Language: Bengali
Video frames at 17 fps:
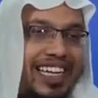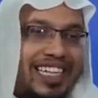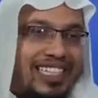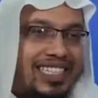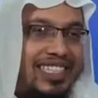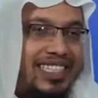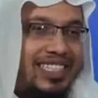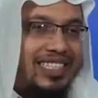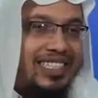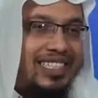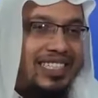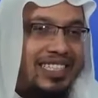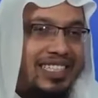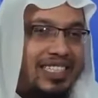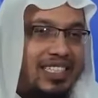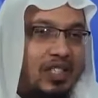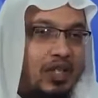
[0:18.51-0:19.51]
নাই
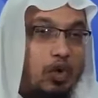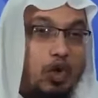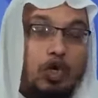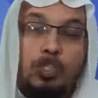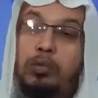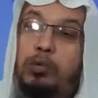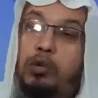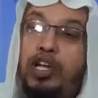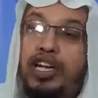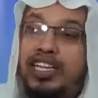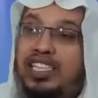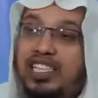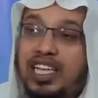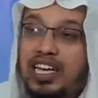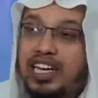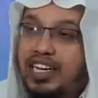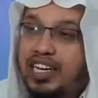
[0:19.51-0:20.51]
কত বড়
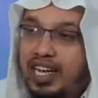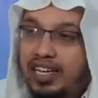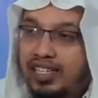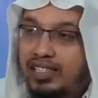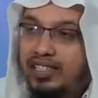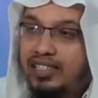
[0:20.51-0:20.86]
এহসান এটা